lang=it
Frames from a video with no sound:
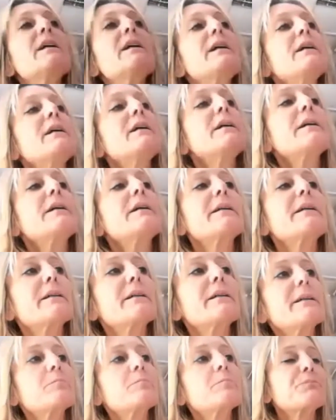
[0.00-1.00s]
e
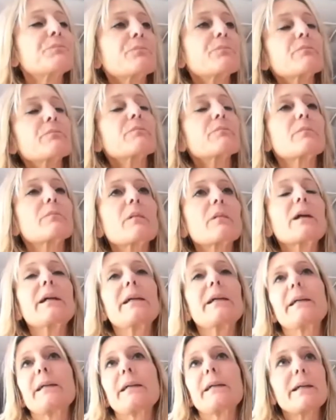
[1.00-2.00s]
mm,
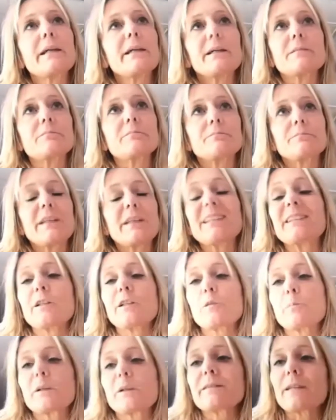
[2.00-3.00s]
è mm,
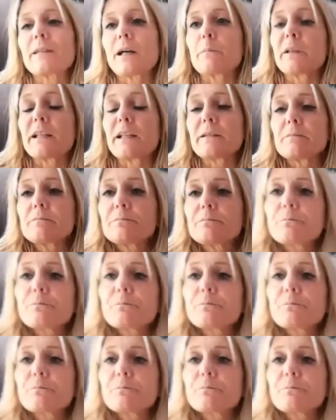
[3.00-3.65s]
indispensabile.